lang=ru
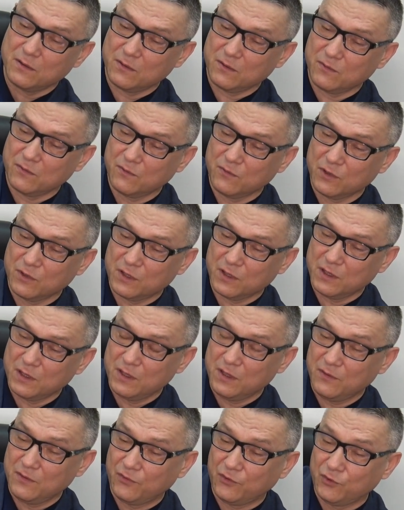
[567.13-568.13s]
вот
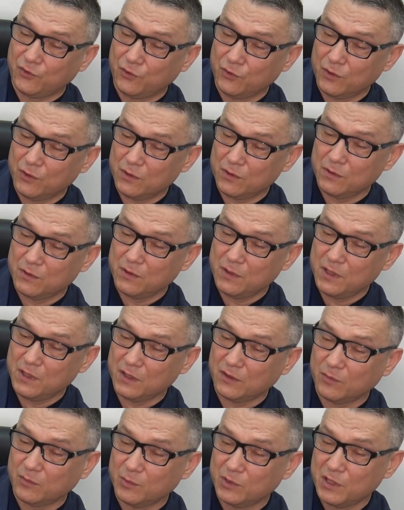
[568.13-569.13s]
и все.
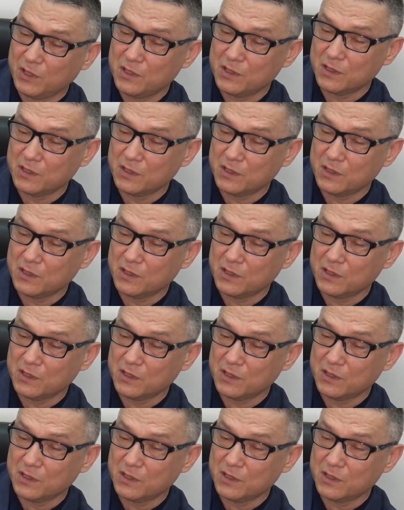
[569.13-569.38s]
Нет, смотрите,